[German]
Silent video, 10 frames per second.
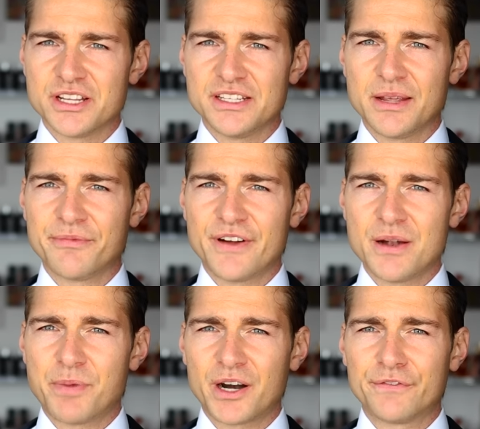in dem
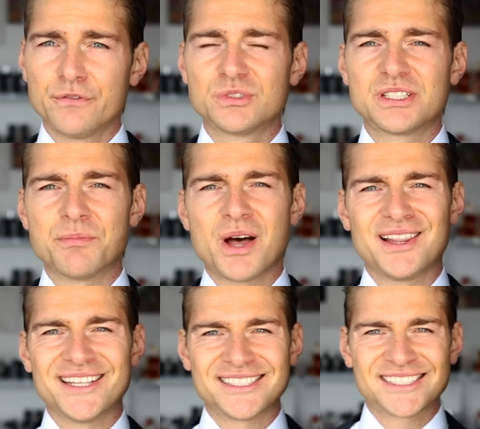Fall Parfums de
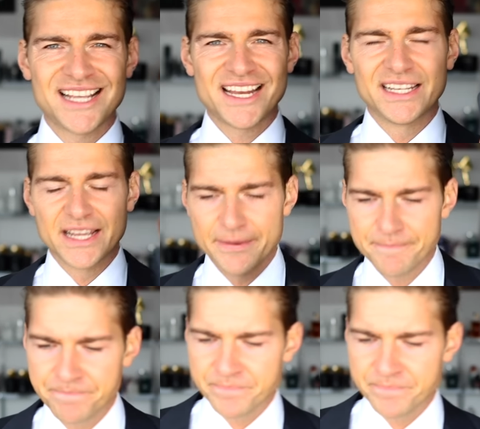Mali Sedley.